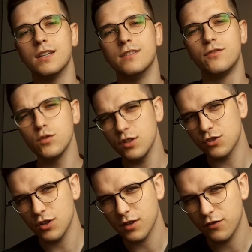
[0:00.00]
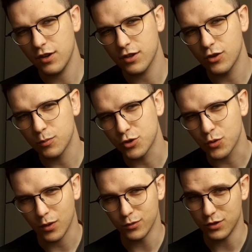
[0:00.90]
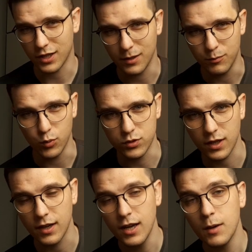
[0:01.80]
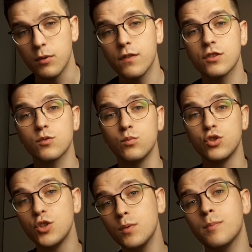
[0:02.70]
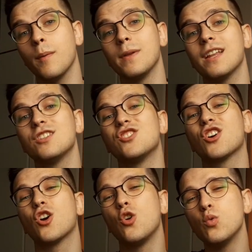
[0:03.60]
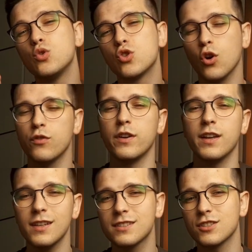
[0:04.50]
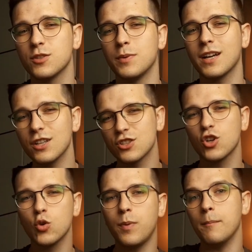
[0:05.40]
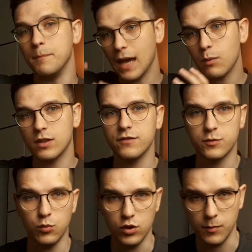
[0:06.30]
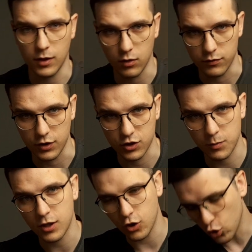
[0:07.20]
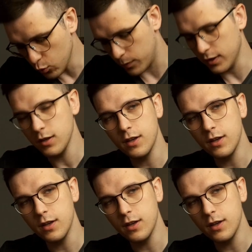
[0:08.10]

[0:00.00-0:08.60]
Wrócę jeszcze na chwilę do przykładu z rakiem płuca, ponieważ musimy pamiętać, że kluczowe jest, żeby każda grupa miała ten wspólny mianownik, żeby te grupy,